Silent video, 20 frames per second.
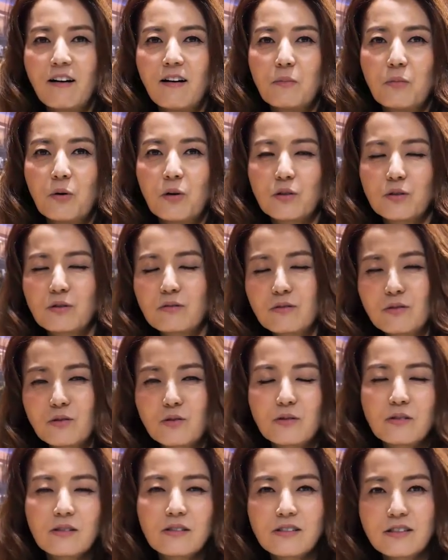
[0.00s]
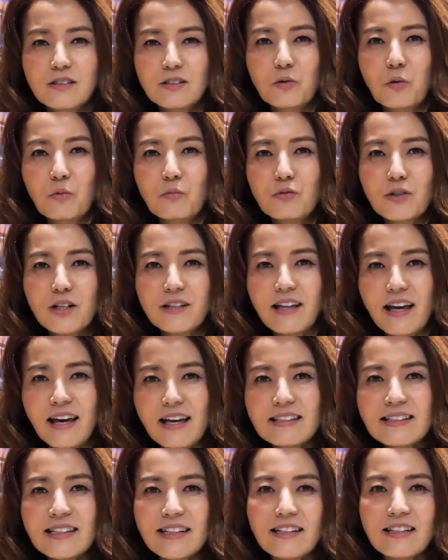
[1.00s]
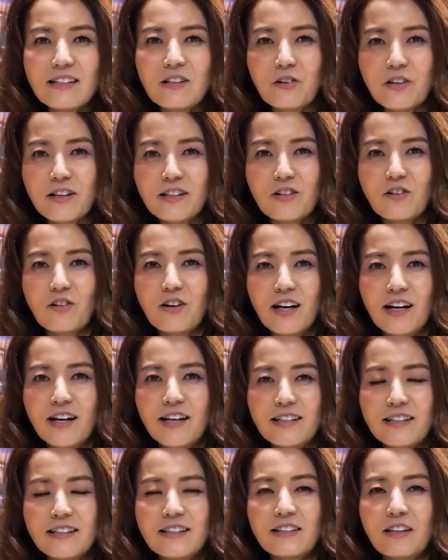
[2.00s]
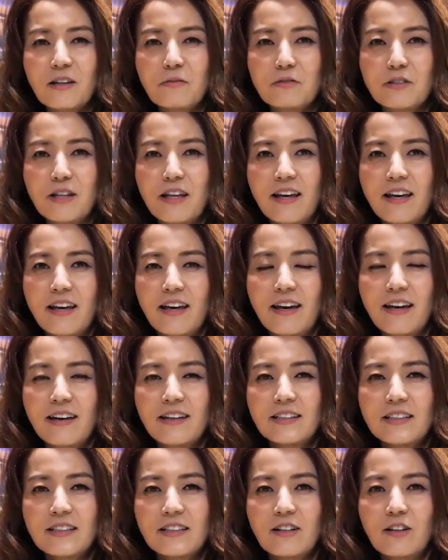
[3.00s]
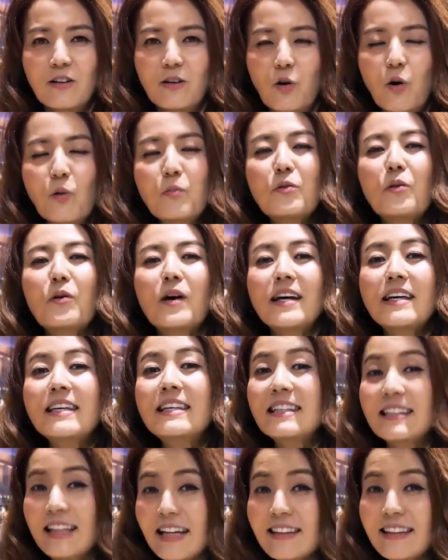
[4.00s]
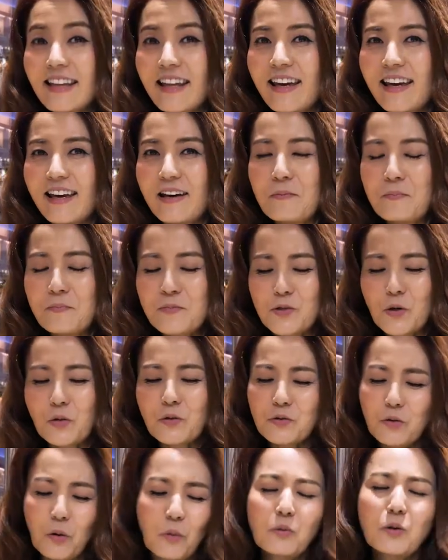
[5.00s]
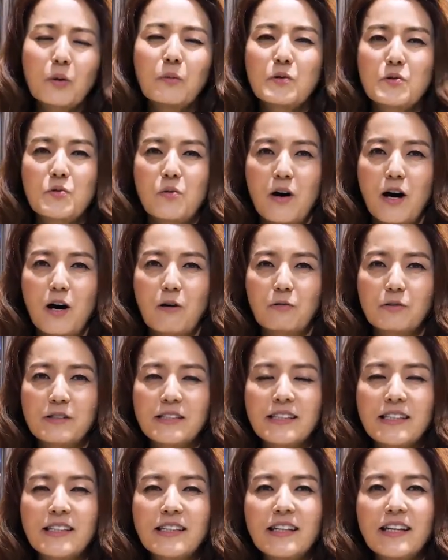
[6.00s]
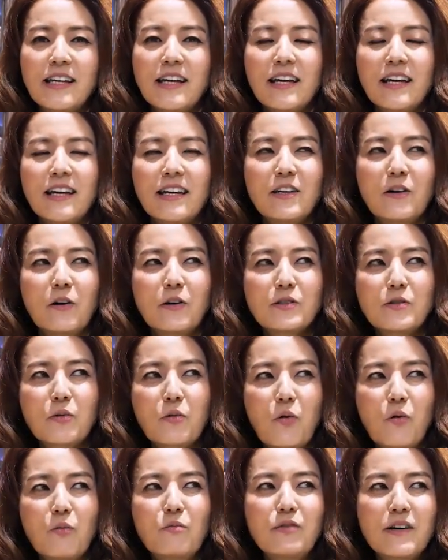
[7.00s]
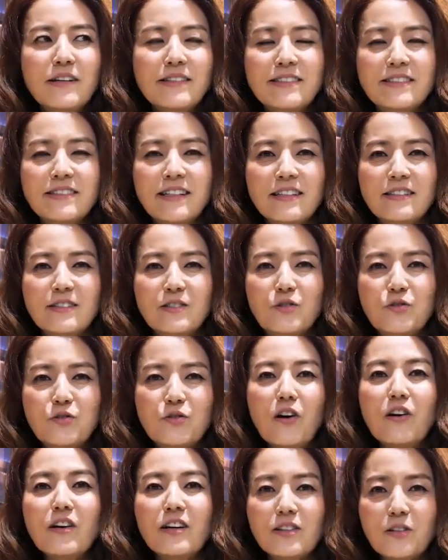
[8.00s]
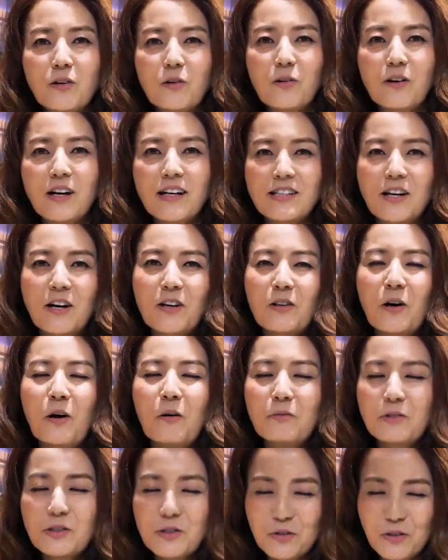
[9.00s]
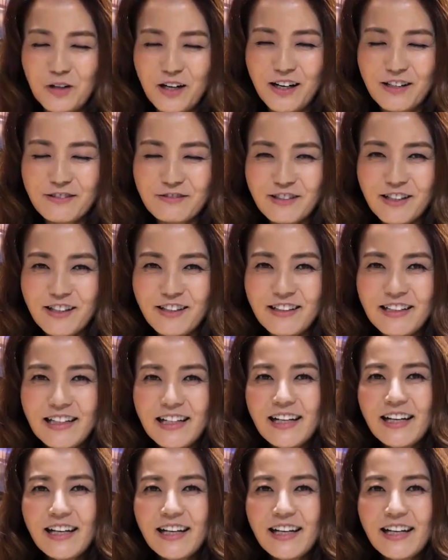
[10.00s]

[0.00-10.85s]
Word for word: 뭐 그 동물의 내장 이런 게 들어가 있기 때문에 호불호가 있긴 한데, 저는 너무너무 좋아하고, 특히 여기서 공부했을 때 그 추억이 떠올라서 너무 좋아하고요.